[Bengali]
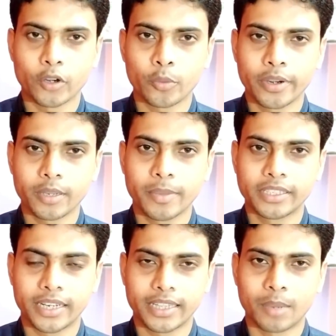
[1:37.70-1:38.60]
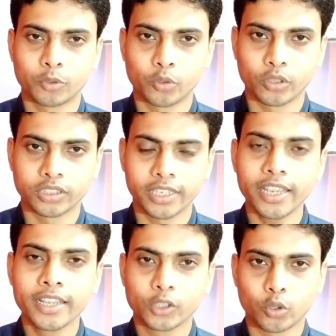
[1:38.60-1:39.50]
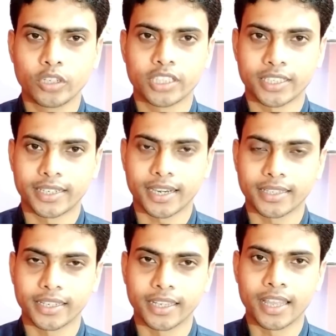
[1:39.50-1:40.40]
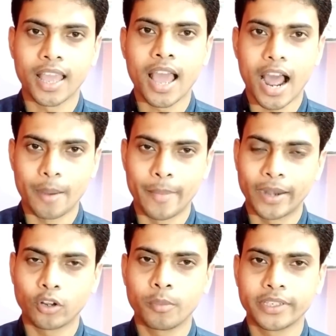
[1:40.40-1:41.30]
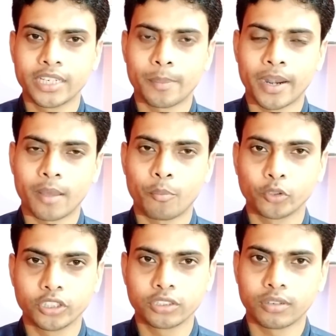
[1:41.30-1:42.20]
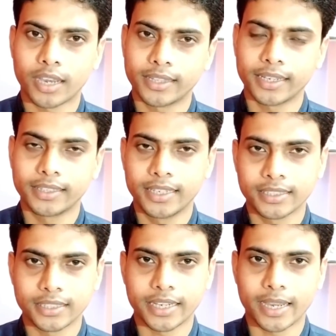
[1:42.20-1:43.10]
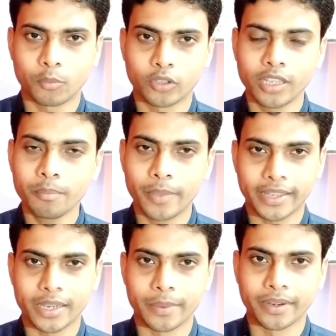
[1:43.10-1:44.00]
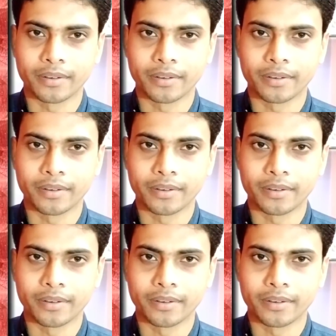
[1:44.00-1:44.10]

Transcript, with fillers: অটোমেটিক মেশিনের দাম শুরু হচ্ছে চল্লিশ হাজার টাকা থেকে আর ম্যানুয়াল মেশিন আপনারা পঁচিশশো টাকা থেকে তিন হাজার টাকার মধ্যেই পেয়ে যাবেন